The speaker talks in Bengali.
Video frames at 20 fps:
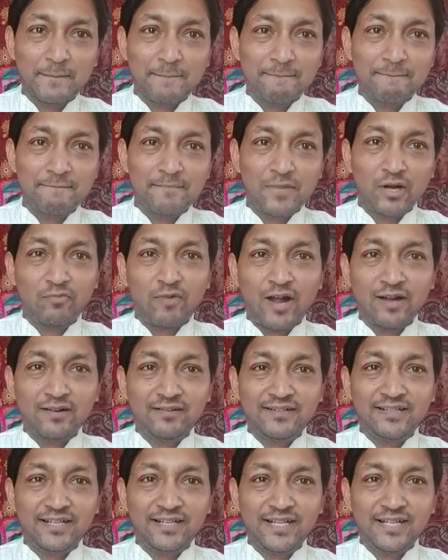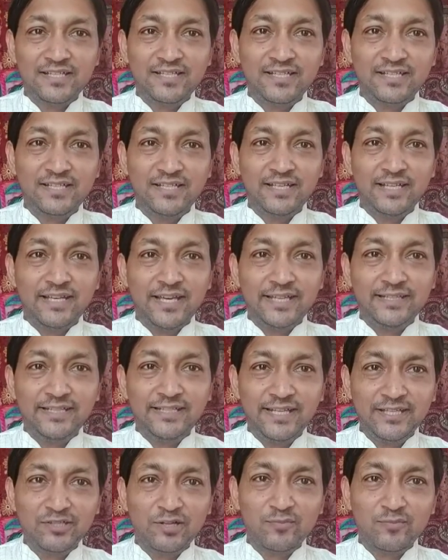ভগবান গণেশ এই
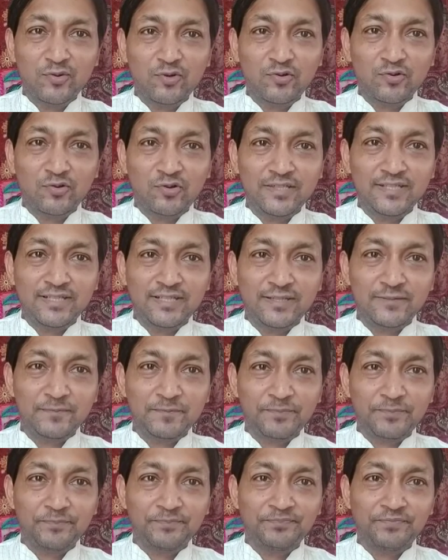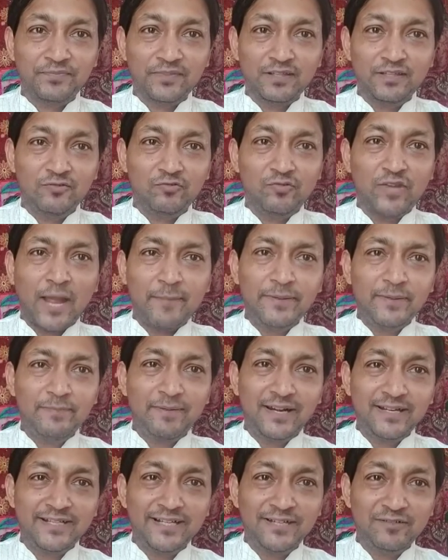দিনেই জন্মগ্রহণ করেছিলেন তো হ্যাপি
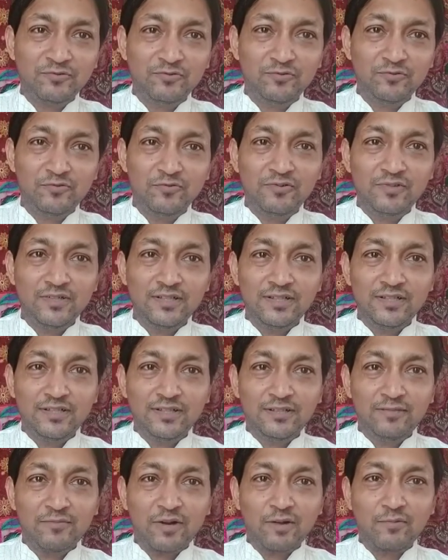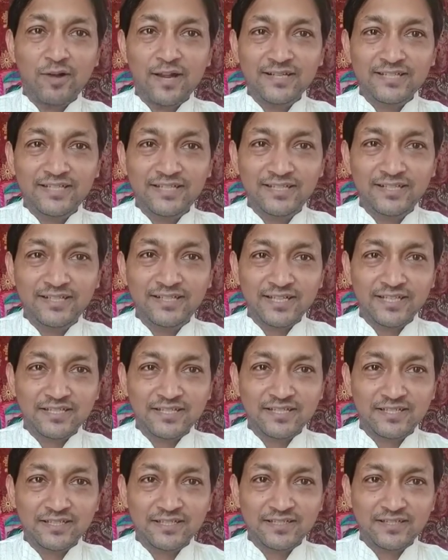বার্থডে টু ভগবান শ্রী গণেশ
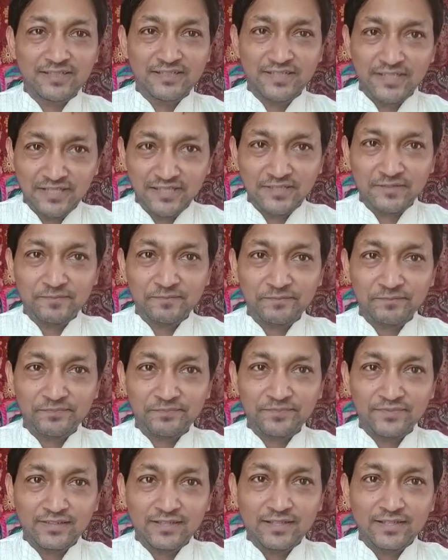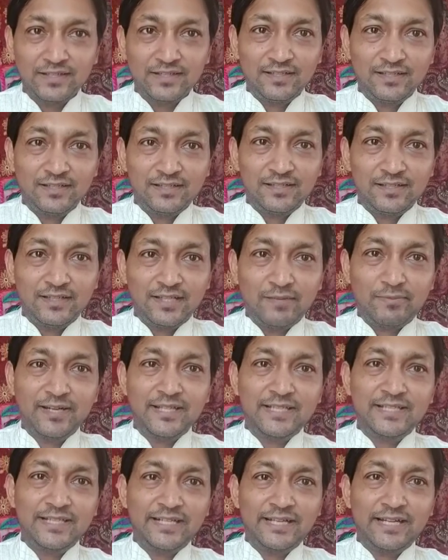জি এবারে
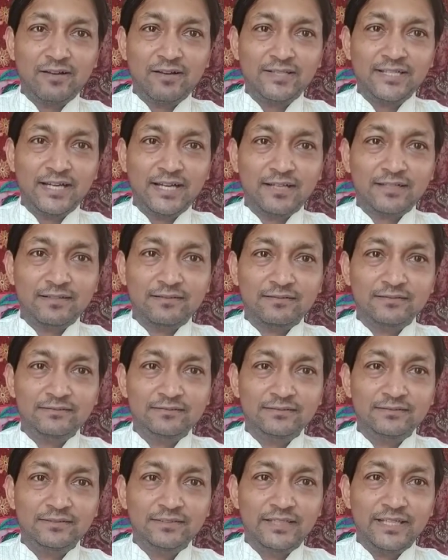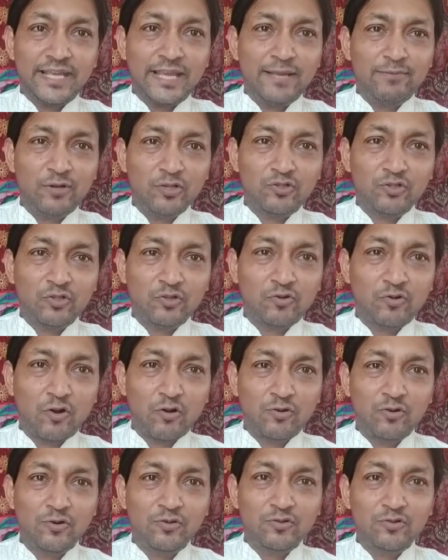জেনে নেওয়া যাক এই বছর
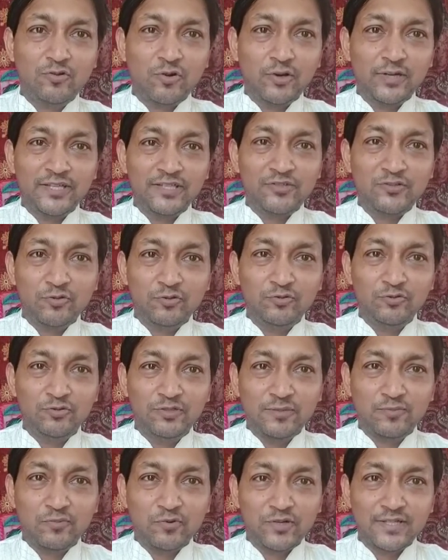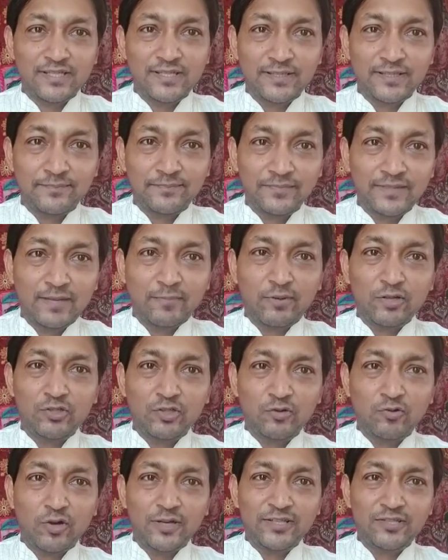কখন গণেশ চতুর্থী পড়েছে এবছর
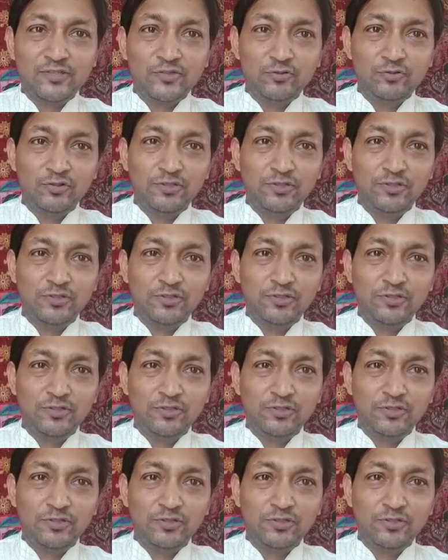গণেশ চতুর্থী